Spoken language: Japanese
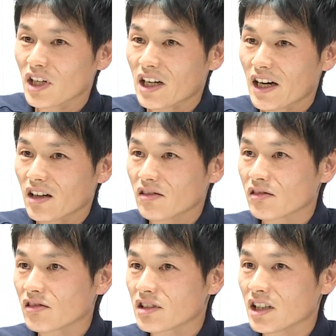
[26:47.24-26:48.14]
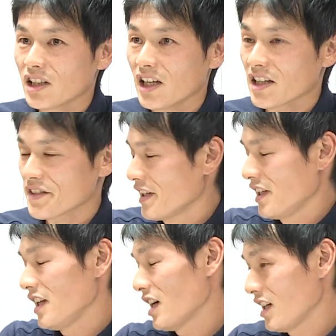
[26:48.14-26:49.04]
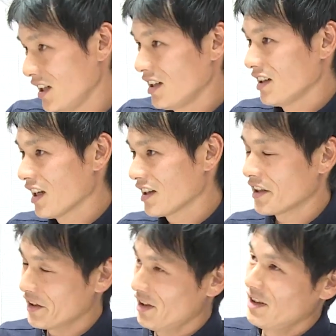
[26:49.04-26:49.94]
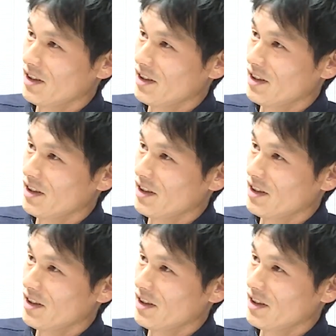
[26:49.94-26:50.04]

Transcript: なんかお子さんで野菜嫌いだったり、